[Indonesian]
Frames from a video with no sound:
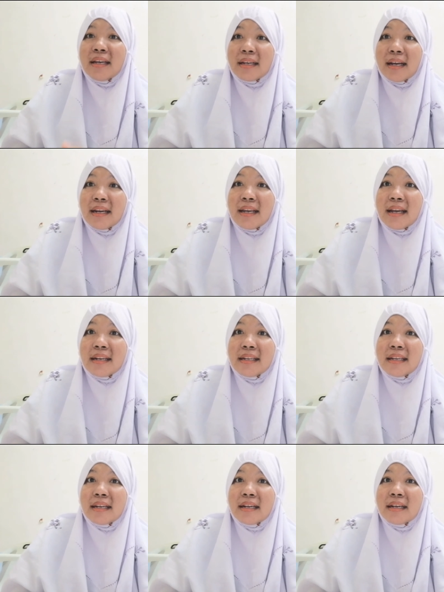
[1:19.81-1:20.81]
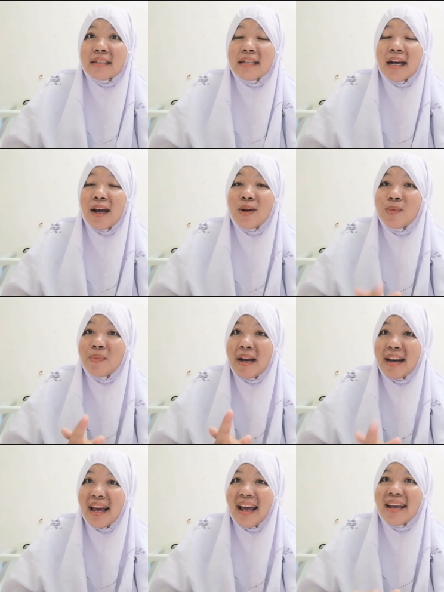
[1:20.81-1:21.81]
kalian lihat eh, jangan lupa
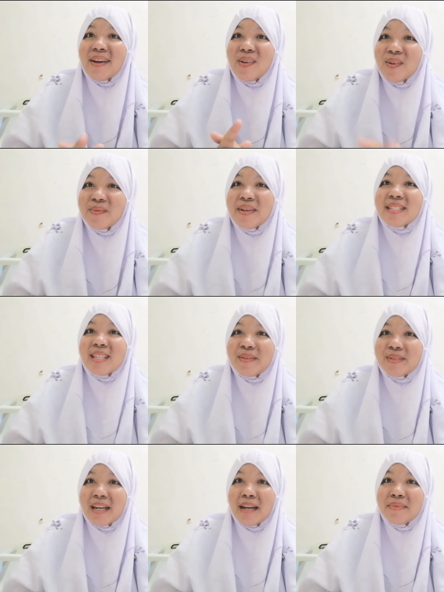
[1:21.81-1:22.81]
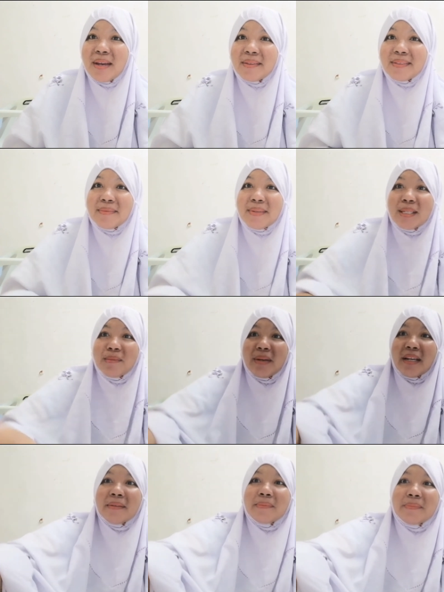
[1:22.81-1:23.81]
like, comment, subscribe ya
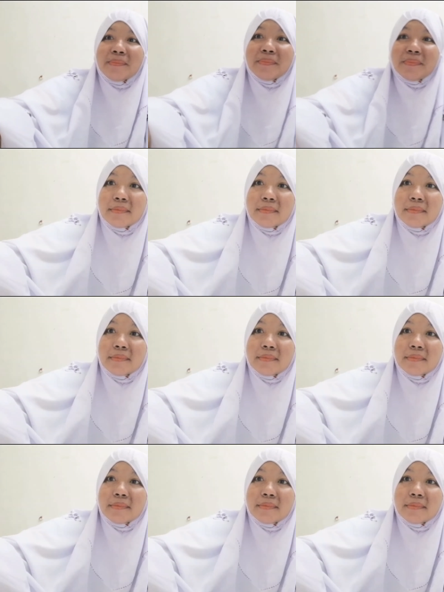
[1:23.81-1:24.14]
teman-teman